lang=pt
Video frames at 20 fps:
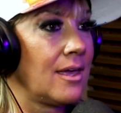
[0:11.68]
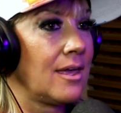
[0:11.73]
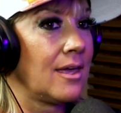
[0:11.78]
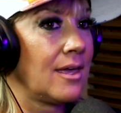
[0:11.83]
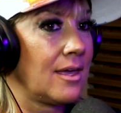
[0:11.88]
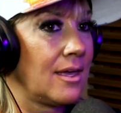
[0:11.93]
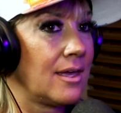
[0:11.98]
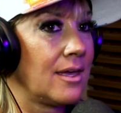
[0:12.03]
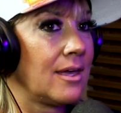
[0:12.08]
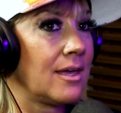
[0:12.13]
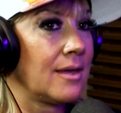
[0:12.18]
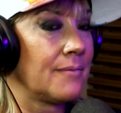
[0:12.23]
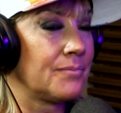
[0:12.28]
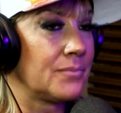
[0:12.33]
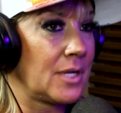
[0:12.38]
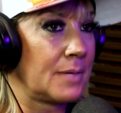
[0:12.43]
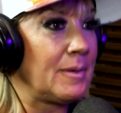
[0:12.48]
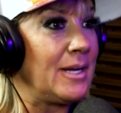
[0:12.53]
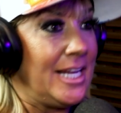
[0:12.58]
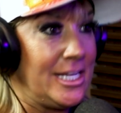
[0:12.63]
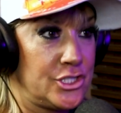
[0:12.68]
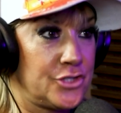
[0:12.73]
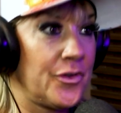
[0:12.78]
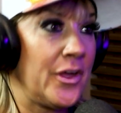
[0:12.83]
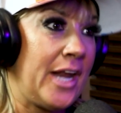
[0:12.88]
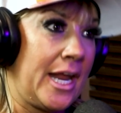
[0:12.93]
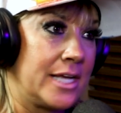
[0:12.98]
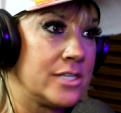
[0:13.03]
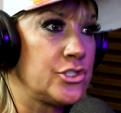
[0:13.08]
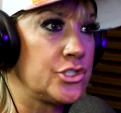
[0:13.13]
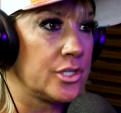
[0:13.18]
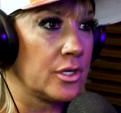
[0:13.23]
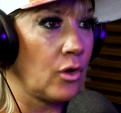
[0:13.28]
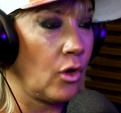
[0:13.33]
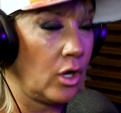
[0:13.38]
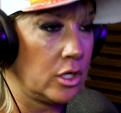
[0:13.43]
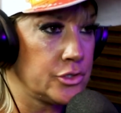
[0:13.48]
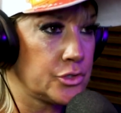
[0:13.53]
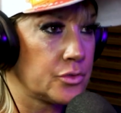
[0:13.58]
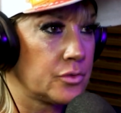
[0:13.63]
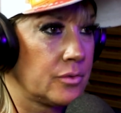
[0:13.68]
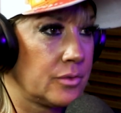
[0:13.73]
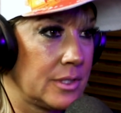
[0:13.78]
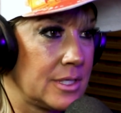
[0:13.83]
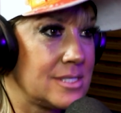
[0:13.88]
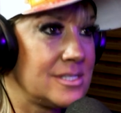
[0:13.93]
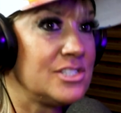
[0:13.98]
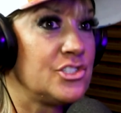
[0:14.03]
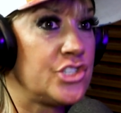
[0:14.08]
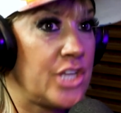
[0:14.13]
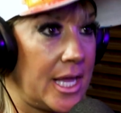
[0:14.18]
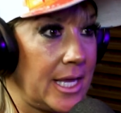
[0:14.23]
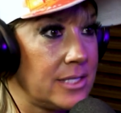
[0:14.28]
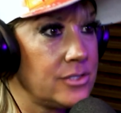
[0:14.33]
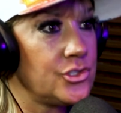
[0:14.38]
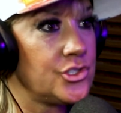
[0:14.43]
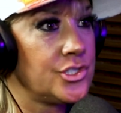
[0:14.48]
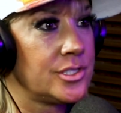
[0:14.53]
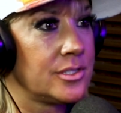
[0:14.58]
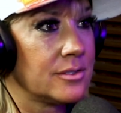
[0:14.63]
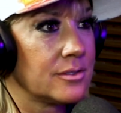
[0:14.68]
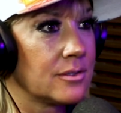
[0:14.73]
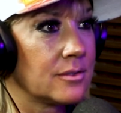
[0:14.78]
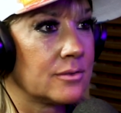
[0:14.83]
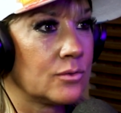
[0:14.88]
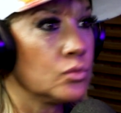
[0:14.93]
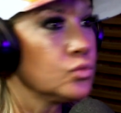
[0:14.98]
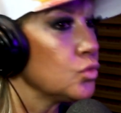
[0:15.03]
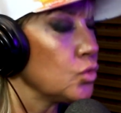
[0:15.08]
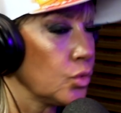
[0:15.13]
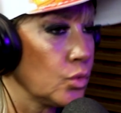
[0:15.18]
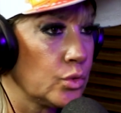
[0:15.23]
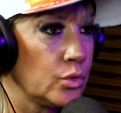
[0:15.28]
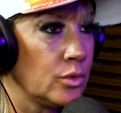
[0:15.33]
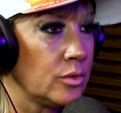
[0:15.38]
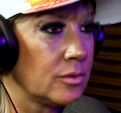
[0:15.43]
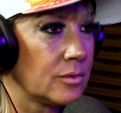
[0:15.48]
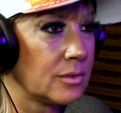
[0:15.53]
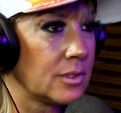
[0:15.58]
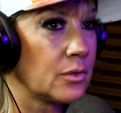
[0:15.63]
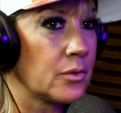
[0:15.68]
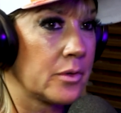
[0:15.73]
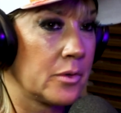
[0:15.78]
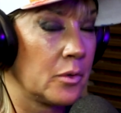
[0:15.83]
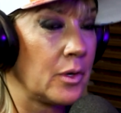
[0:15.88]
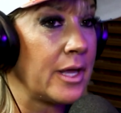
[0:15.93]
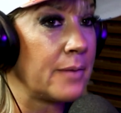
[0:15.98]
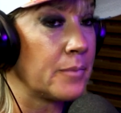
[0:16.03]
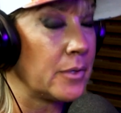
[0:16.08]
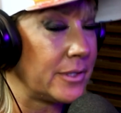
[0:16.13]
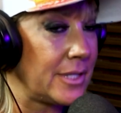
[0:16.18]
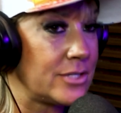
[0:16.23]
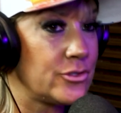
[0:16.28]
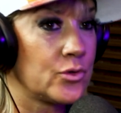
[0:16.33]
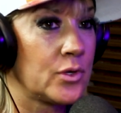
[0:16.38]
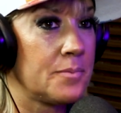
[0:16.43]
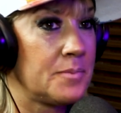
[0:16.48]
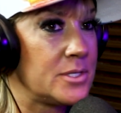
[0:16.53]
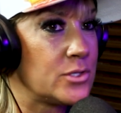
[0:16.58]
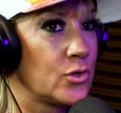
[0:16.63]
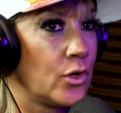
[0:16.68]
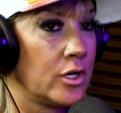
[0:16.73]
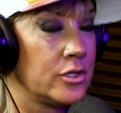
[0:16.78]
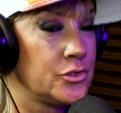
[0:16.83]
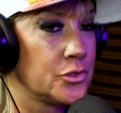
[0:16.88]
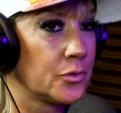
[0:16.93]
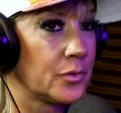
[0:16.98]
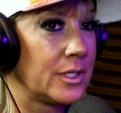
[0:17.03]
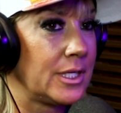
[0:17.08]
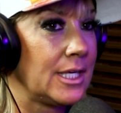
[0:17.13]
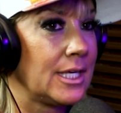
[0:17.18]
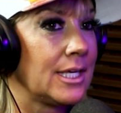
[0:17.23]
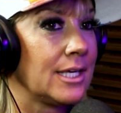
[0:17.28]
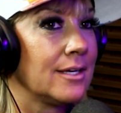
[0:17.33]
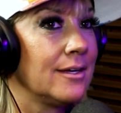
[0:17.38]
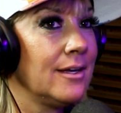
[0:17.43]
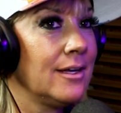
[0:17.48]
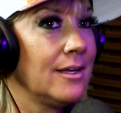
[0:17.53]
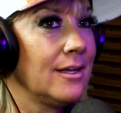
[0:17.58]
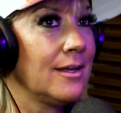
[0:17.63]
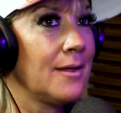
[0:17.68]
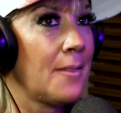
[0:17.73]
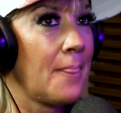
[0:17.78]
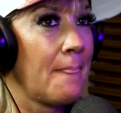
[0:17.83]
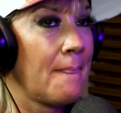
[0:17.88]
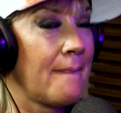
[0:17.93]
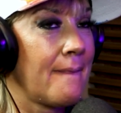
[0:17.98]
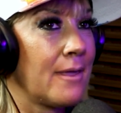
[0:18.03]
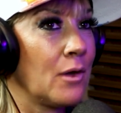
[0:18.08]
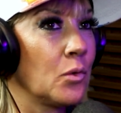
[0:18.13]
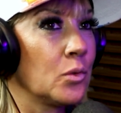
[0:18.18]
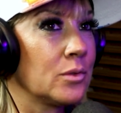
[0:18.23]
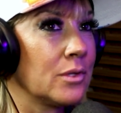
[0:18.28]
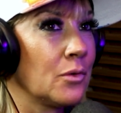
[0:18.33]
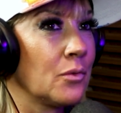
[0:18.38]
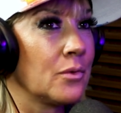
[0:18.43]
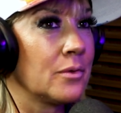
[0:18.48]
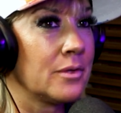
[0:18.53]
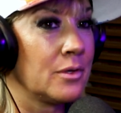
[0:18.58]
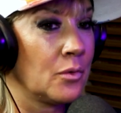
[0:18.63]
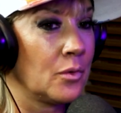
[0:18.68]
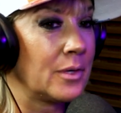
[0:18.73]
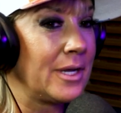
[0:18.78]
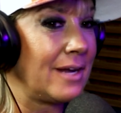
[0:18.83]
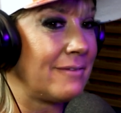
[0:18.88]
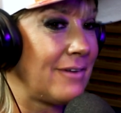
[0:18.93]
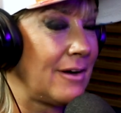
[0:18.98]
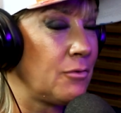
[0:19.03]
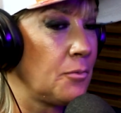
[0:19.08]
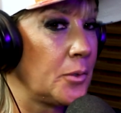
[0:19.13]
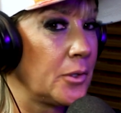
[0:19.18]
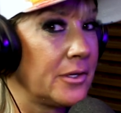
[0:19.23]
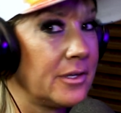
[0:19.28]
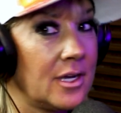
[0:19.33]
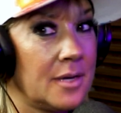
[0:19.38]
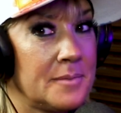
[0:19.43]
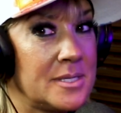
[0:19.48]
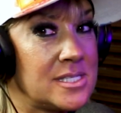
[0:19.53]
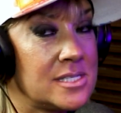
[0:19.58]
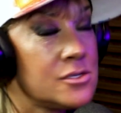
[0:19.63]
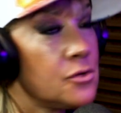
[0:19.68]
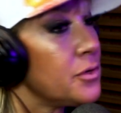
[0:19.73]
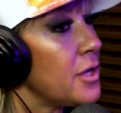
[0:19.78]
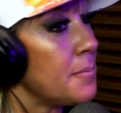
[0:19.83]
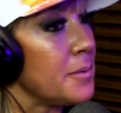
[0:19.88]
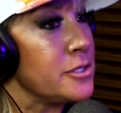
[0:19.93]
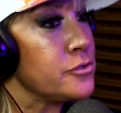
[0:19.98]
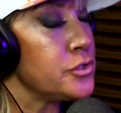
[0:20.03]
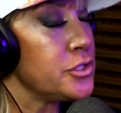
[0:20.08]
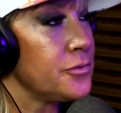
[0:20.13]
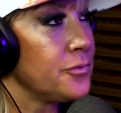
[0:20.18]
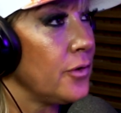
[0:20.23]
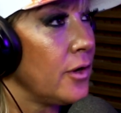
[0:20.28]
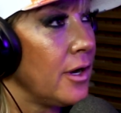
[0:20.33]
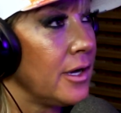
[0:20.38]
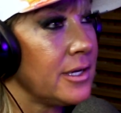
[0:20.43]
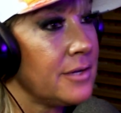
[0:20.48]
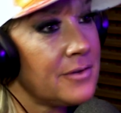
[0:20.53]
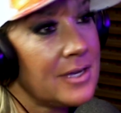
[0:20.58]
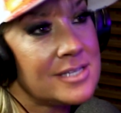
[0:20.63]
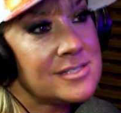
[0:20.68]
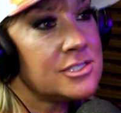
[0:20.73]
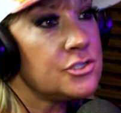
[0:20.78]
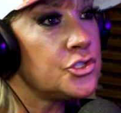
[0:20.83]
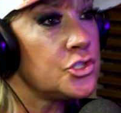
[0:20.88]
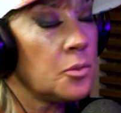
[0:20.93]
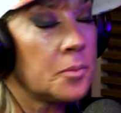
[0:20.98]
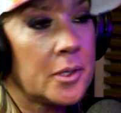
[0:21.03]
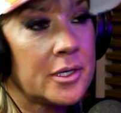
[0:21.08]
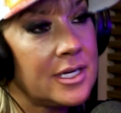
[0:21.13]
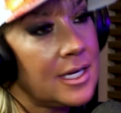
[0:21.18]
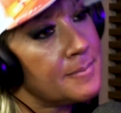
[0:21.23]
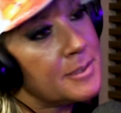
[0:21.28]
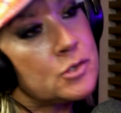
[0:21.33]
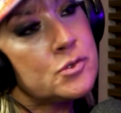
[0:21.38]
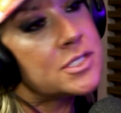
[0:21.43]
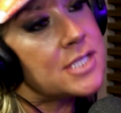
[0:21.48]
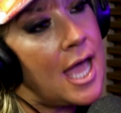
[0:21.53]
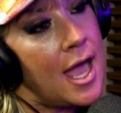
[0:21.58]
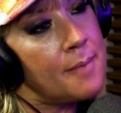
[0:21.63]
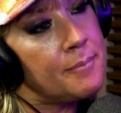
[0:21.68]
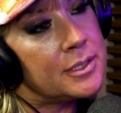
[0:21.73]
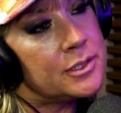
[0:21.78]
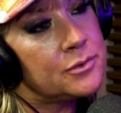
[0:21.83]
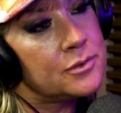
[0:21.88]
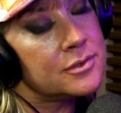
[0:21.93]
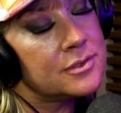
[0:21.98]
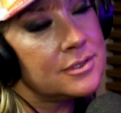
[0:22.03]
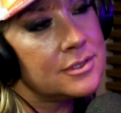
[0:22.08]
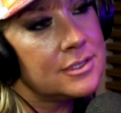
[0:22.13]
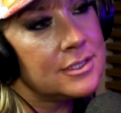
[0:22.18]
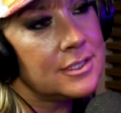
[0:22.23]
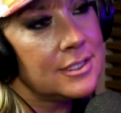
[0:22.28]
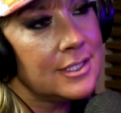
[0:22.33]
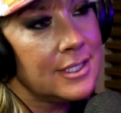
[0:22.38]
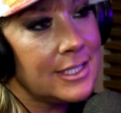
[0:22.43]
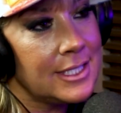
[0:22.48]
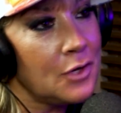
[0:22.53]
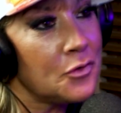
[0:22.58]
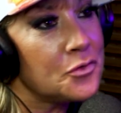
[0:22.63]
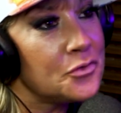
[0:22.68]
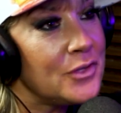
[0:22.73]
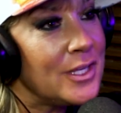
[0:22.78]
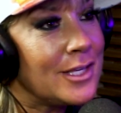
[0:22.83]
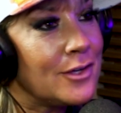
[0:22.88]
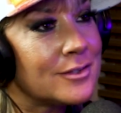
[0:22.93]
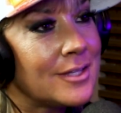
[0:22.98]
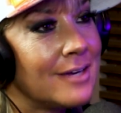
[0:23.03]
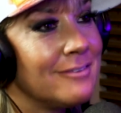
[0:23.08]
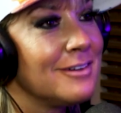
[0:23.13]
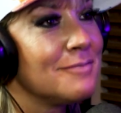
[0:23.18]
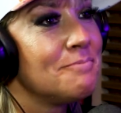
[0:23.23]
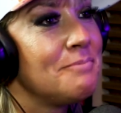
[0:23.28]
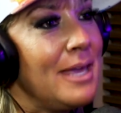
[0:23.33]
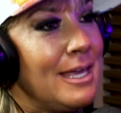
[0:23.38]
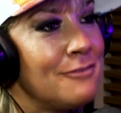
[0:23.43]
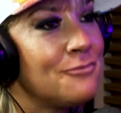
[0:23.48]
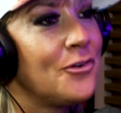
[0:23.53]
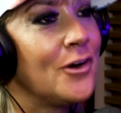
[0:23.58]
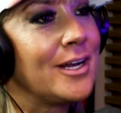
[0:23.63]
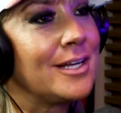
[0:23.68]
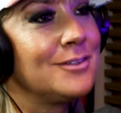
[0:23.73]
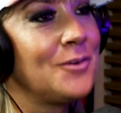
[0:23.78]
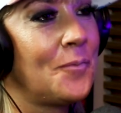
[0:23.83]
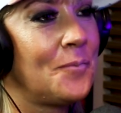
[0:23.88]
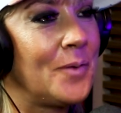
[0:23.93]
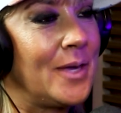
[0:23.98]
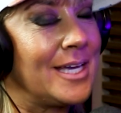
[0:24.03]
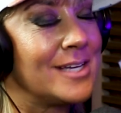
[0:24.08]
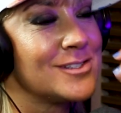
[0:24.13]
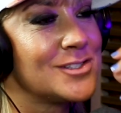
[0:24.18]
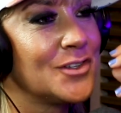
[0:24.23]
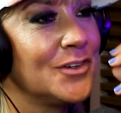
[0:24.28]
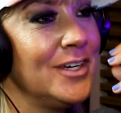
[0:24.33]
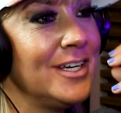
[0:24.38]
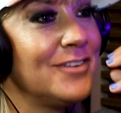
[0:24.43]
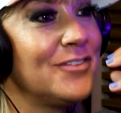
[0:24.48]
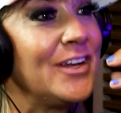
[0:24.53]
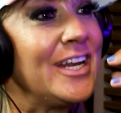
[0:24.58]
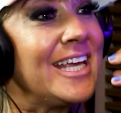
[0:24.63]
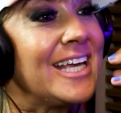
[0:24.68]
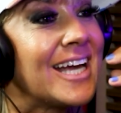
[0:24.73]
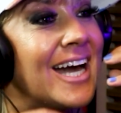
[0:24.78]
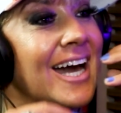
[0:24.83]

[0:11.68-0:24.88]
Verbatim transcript: é trabalhar é diferente, lógico. Exigente, com tudo. Eu lembro até de um episódio que eu, eu, eu gravava o programa e às vezes eu ia pra Juiz de Fora e assistia o programa no sábado. E eu vi que eu tava bem fora do peso. Falei,